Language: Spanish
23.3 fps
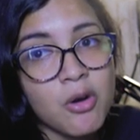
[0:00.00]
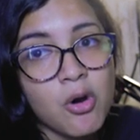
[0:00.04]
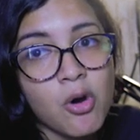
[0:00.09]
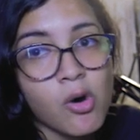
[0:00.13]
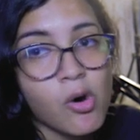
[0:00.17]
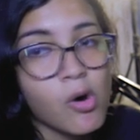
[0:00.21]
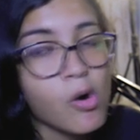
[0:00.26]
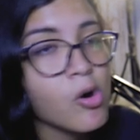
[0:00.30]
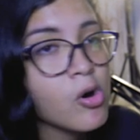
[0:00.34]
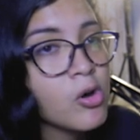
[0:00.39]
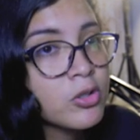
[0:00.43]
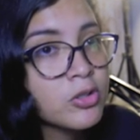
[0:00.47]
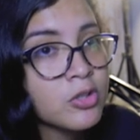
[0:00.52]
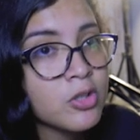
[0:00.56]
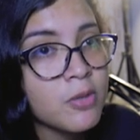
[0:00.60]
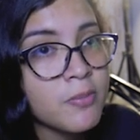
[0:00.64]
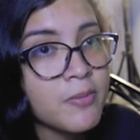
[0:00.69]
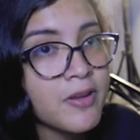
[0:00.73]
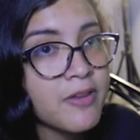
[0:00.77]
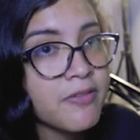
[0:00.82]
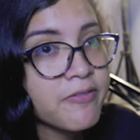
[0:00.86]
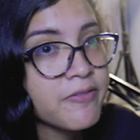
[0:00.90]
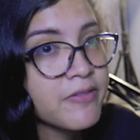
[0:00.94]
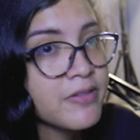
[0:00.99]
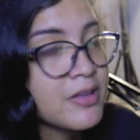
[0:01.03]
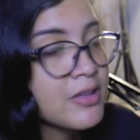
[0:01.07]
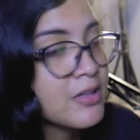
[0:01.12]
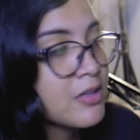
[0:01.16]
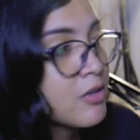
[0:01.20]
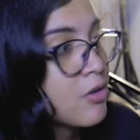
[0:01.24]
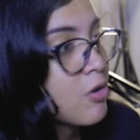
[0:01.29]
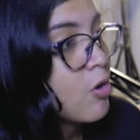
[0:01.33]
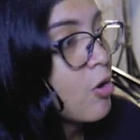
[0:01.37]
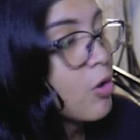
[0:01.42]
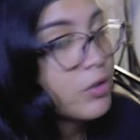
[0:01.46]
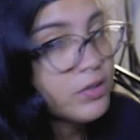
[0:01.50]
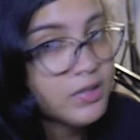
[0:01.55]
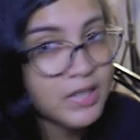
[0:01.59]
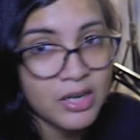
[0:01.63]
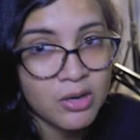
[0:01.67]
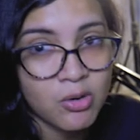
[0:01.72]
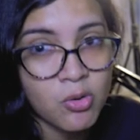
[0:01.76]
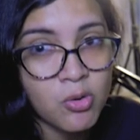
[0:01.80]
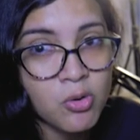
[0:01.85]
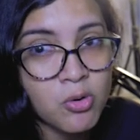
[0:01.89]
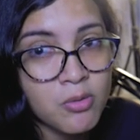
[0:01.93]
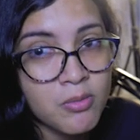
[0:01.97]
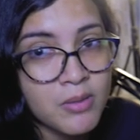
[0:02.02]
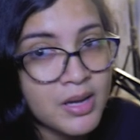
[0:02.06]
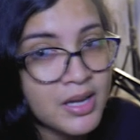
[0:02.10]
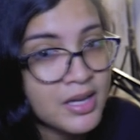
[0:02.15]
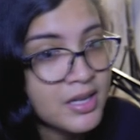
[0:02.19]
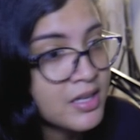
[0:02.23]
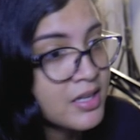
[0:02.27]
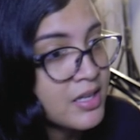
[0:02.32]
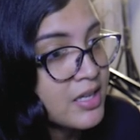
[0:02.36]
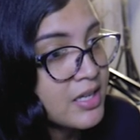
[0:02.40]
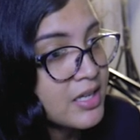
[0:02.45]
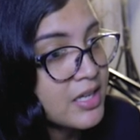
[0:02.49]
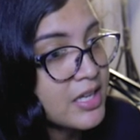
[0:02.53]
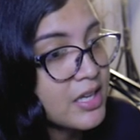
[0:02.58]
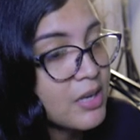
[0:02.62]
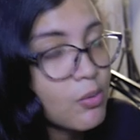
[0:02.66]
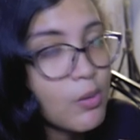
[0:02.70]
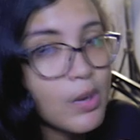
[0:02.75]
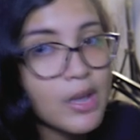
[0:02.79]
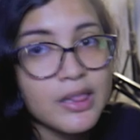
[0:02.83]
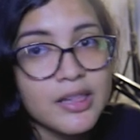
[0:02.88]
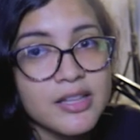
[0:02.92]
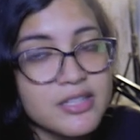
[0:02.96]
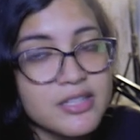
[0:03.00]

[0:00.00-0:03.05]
otro perfil, otra curva, igual de esa